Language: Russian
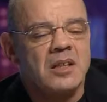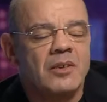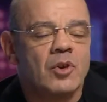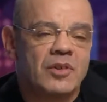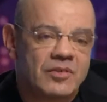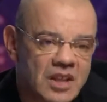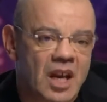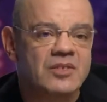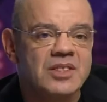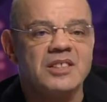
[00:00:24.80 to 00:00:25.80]
говорю,
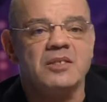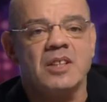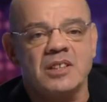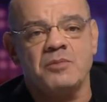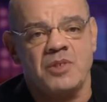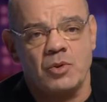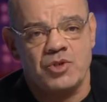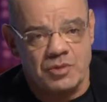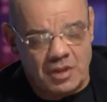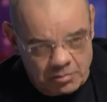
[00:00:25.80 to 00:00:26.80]
да, вы знаете, это мне
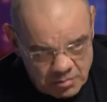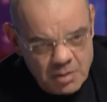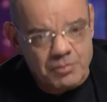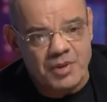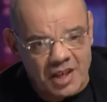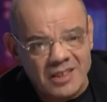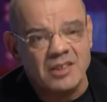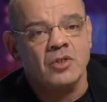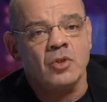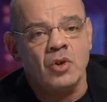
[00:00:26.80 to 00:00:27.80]
очень там э,
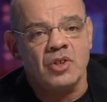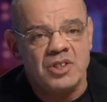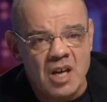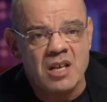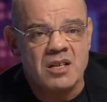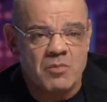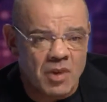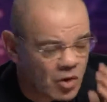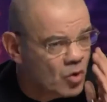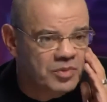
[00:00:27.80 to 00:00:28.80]
приятно, но я не
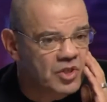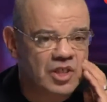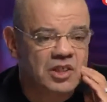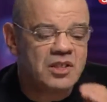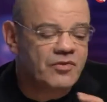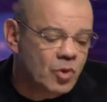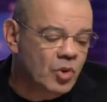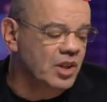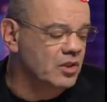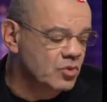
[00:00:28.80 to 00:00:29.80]
могу, потому что это не
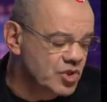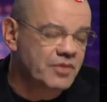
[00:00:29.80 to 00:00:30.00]
входит уже